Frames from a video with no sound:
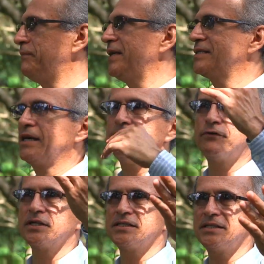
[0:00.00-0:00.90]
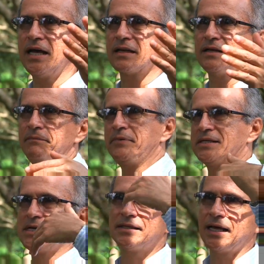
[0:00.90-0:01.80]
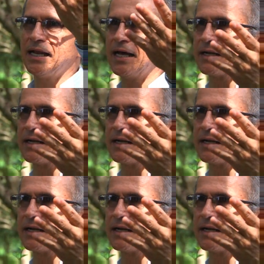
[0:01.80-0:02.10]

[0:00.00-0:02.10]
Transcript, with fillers: y el informe que EMPAS